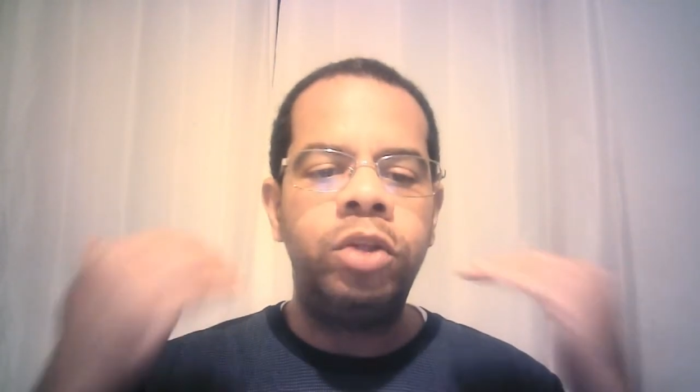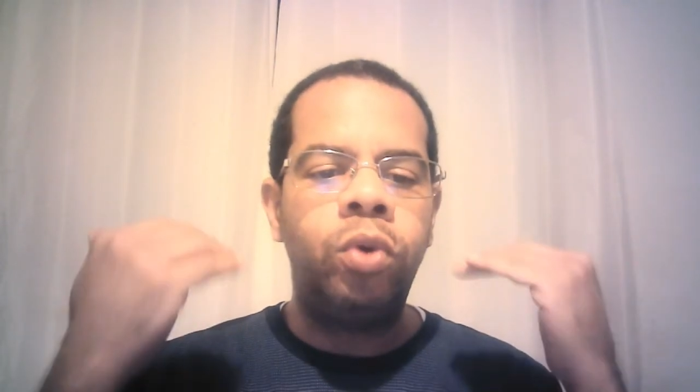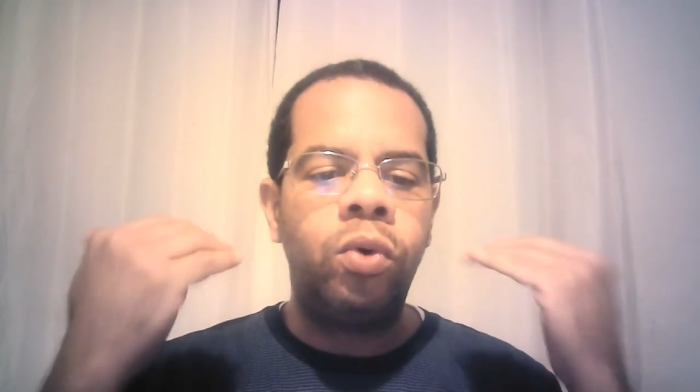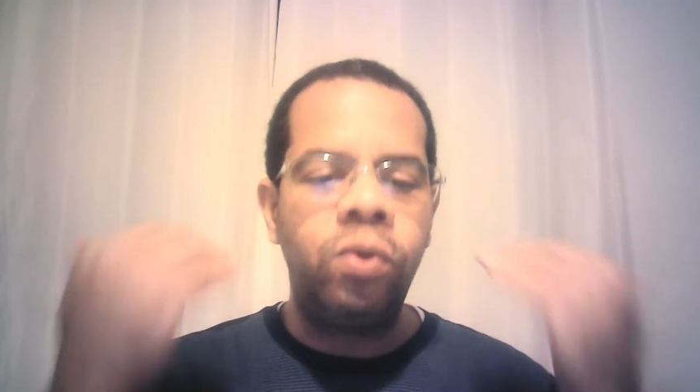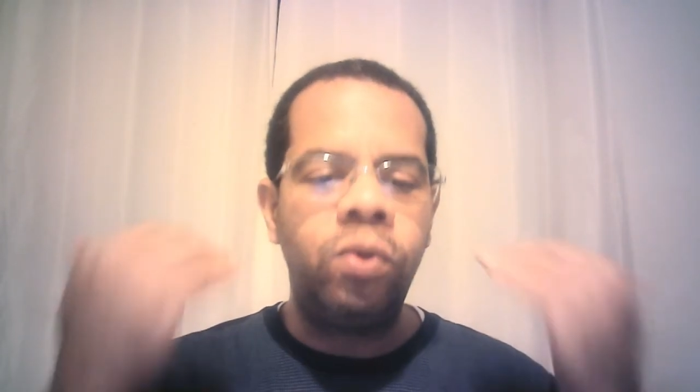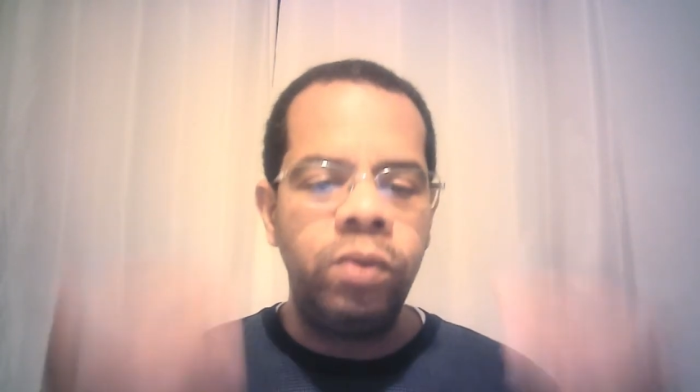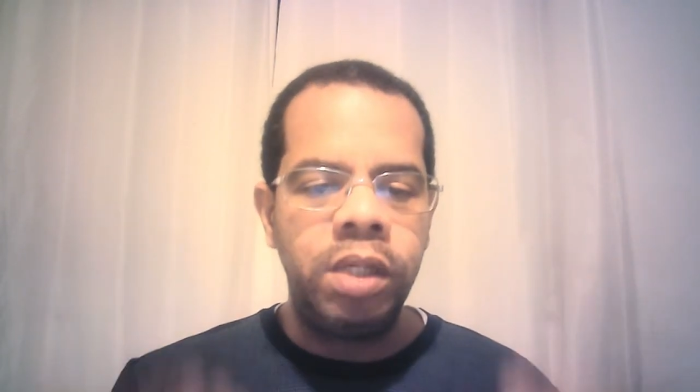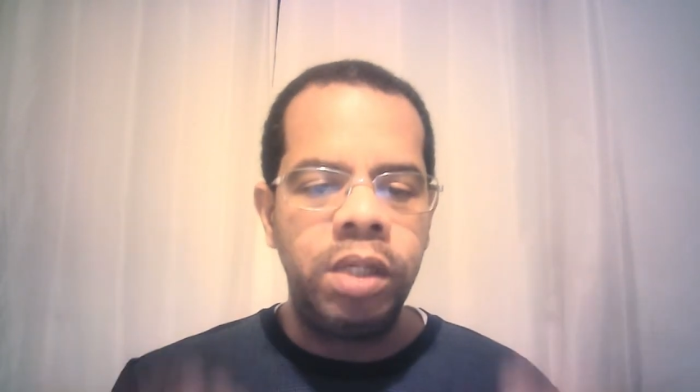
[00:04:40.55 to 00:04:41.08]

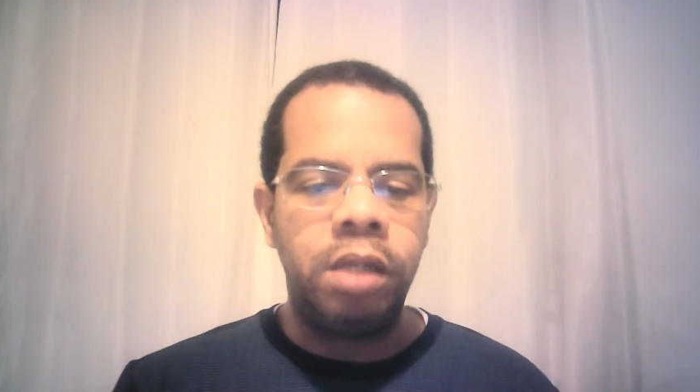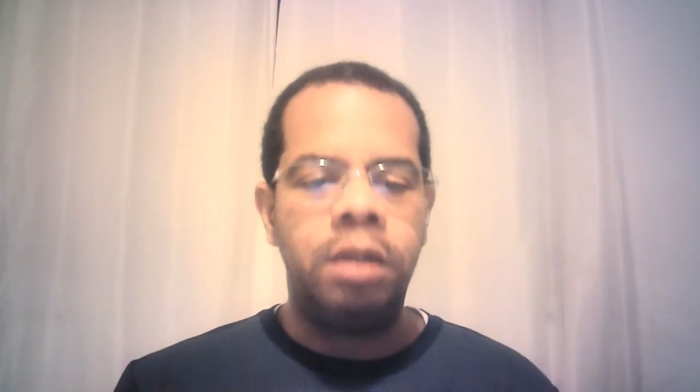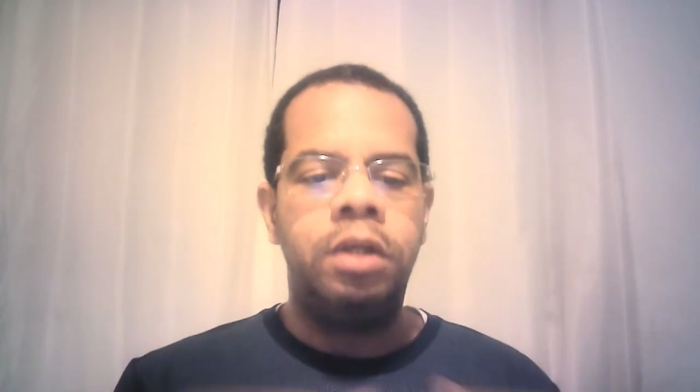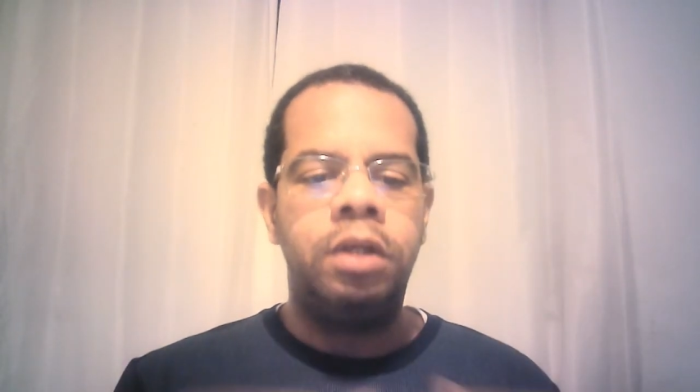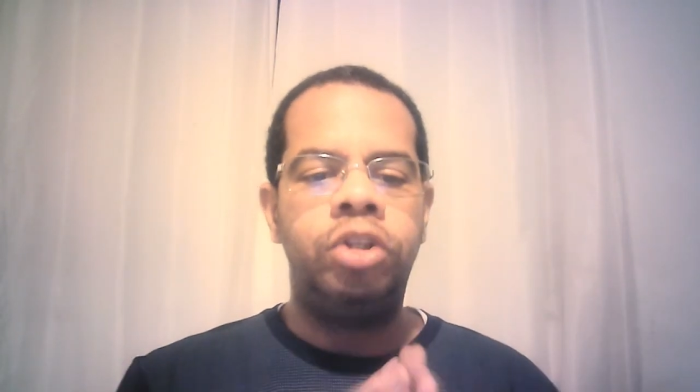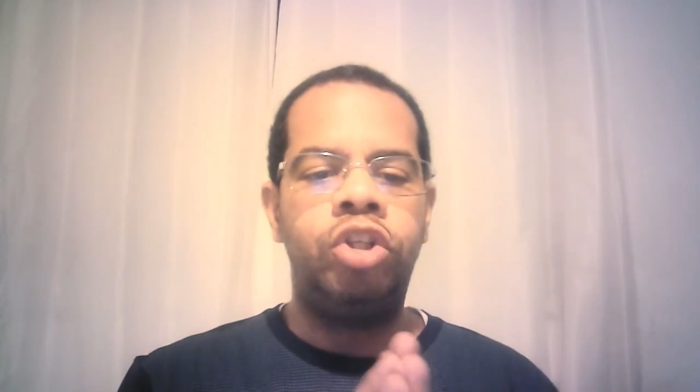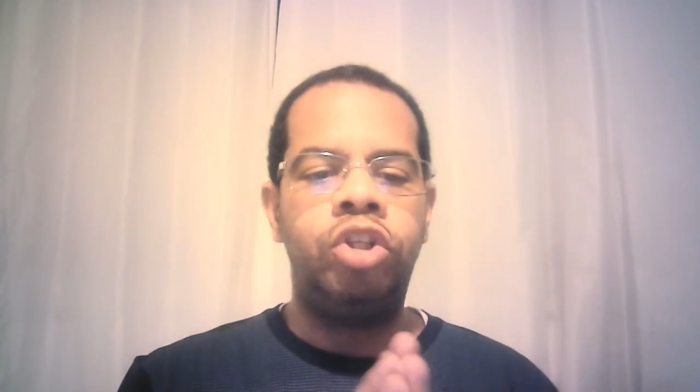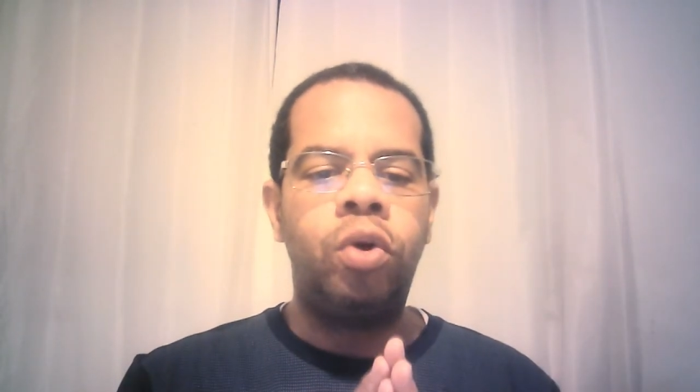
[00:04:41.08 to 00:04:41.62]
doe
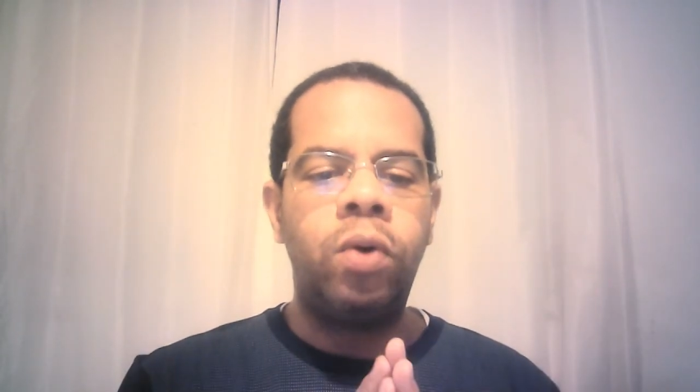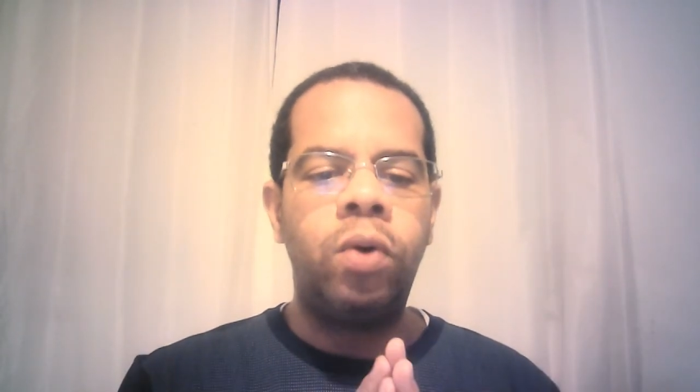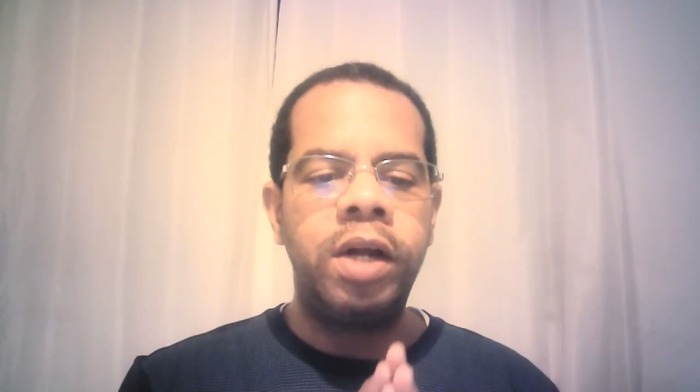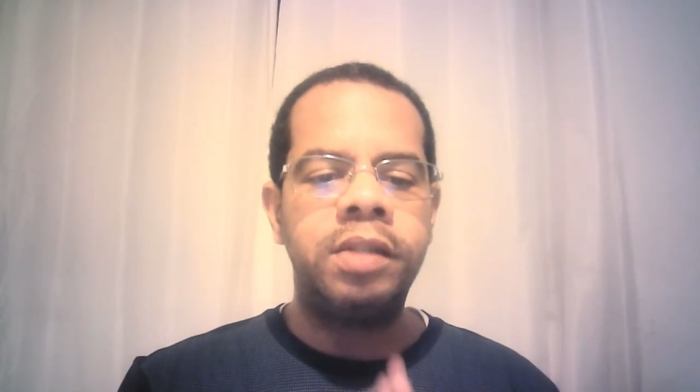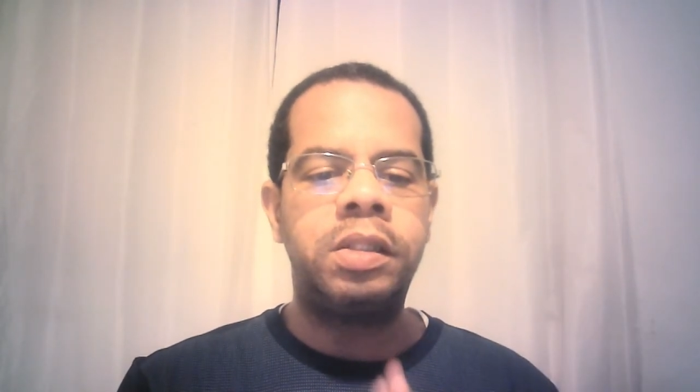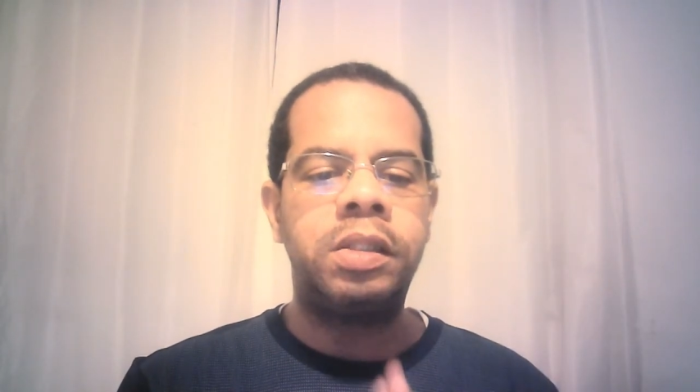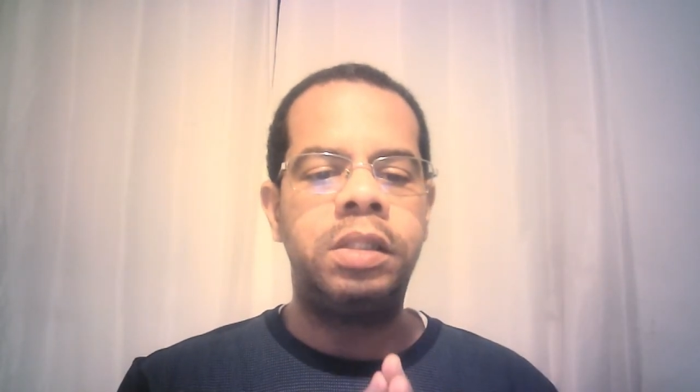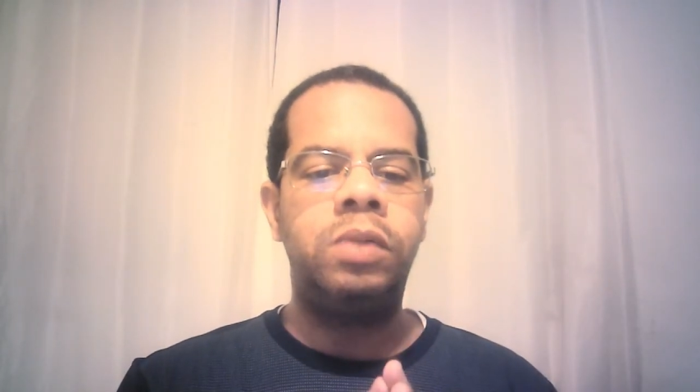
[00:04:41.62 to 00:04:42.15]
de
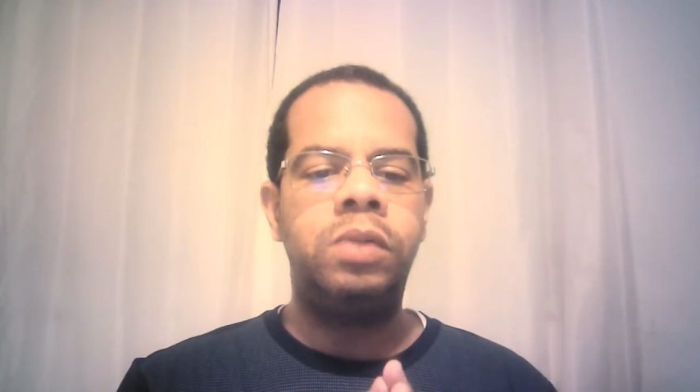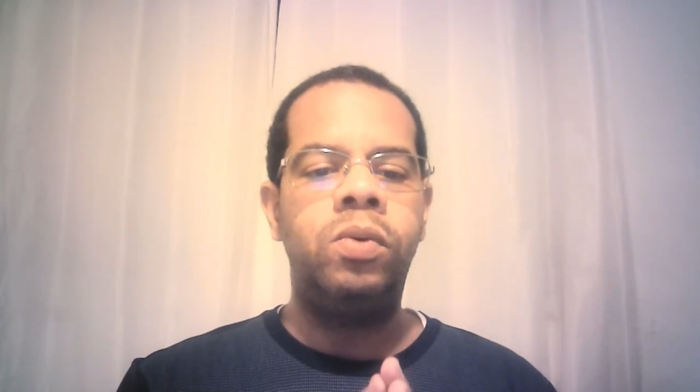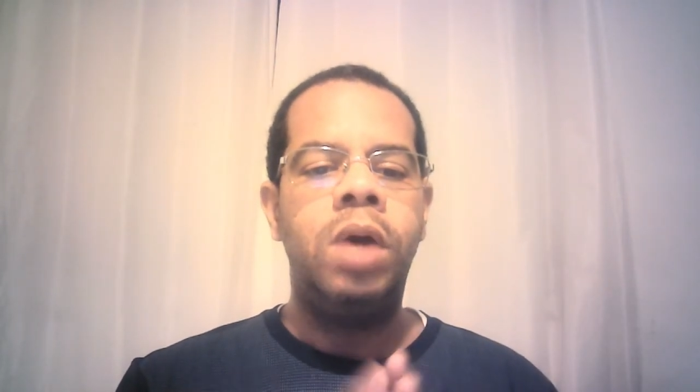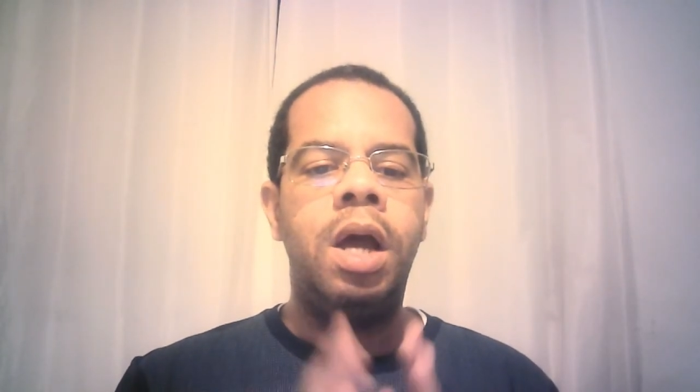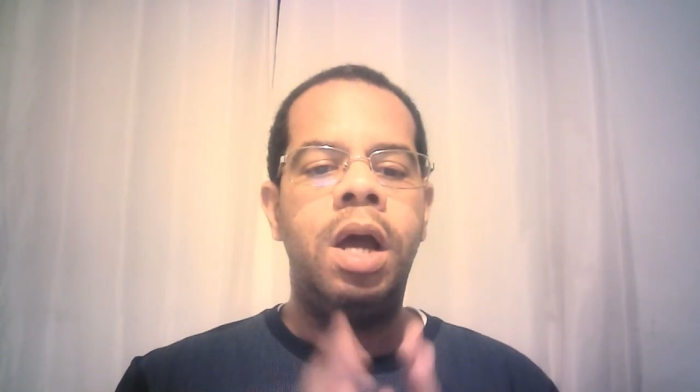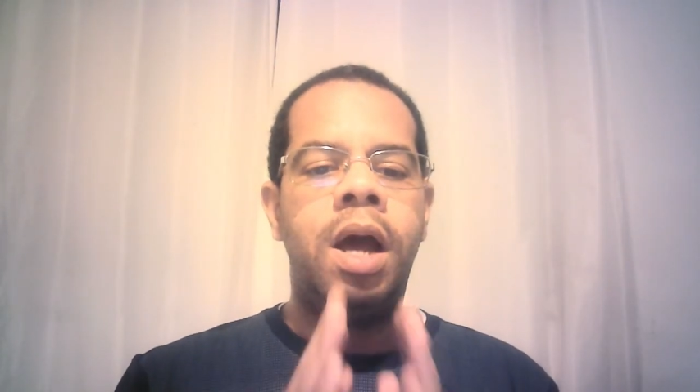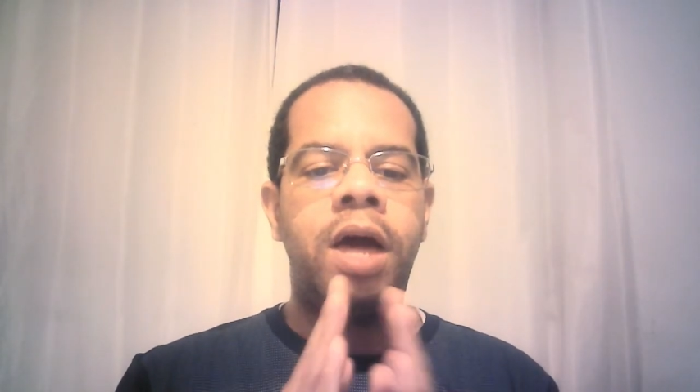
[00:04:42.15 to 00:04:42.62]
coração.